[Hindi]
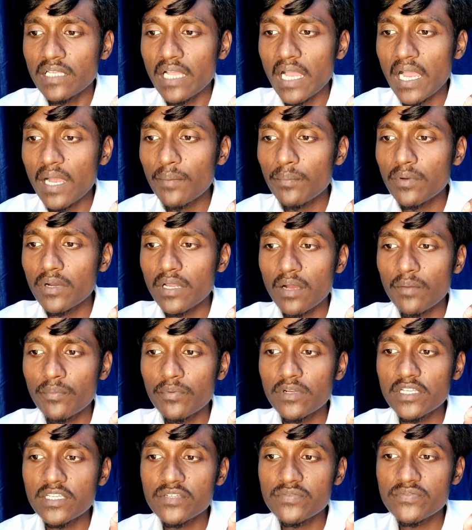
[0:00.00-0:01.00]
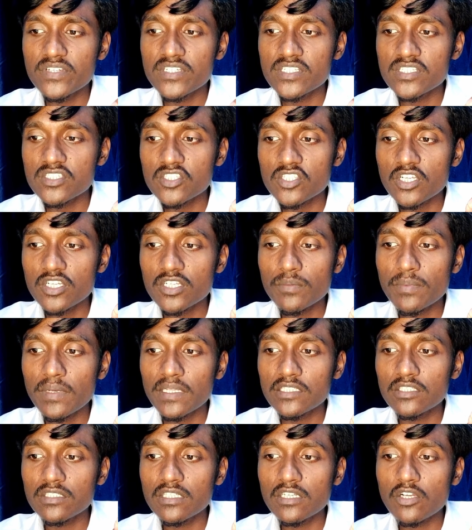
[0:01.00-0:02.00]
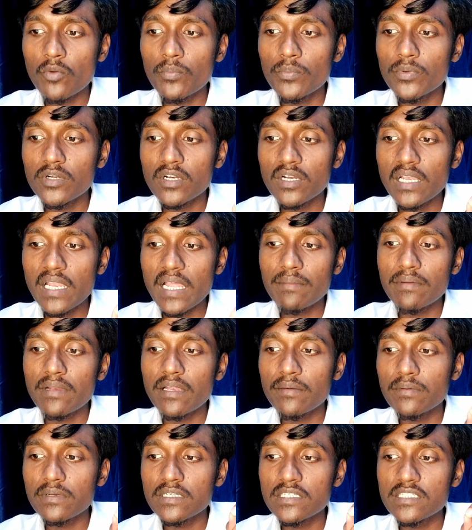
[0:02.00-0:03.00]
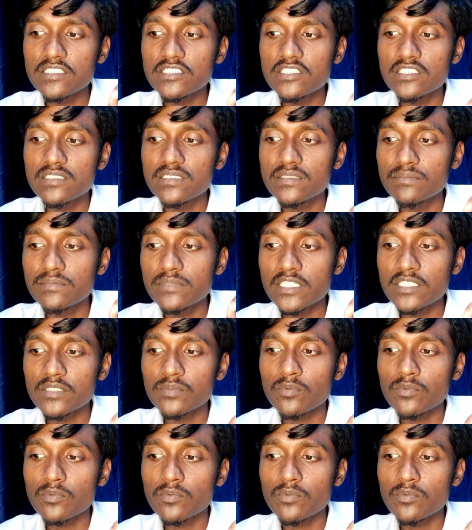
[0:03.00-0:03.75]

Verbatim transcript: यहाँ पर आप इंफ्रास्ट्रक्चर की बात करते हैं कंप्यूटर लैब लाइब्रेरी जिम